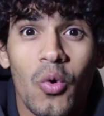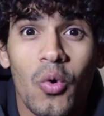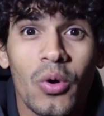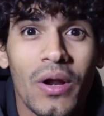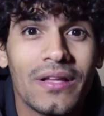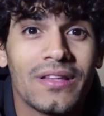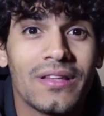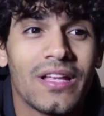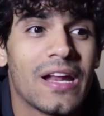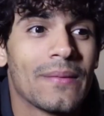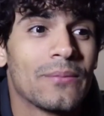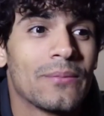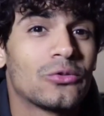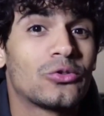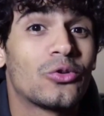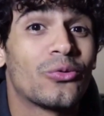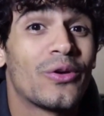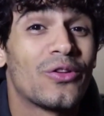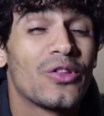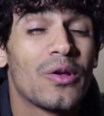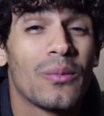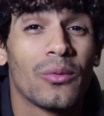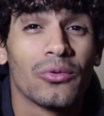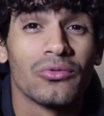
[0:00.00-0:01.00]
plataforma de
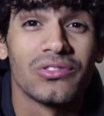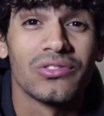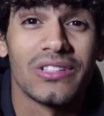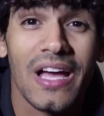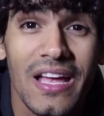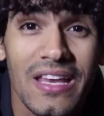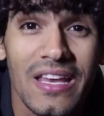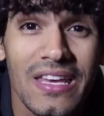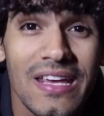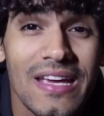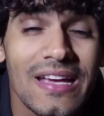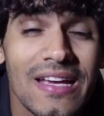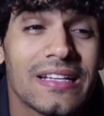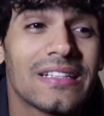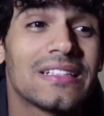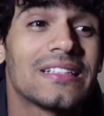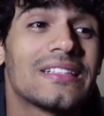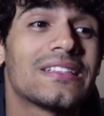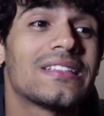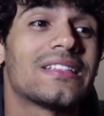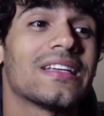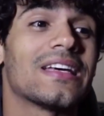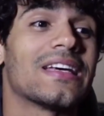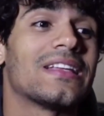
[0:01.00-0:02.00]
YouTube, a la
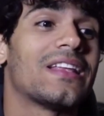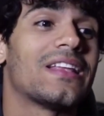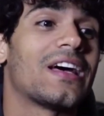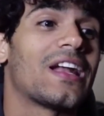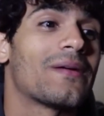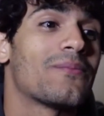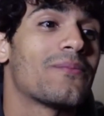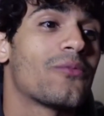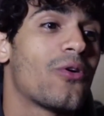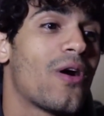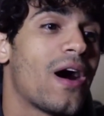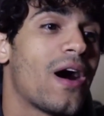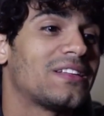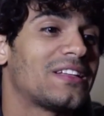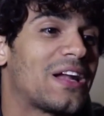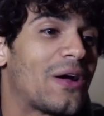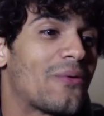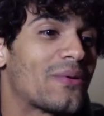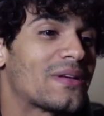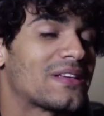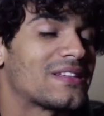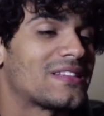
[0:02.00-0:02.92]
que se unió en agosto del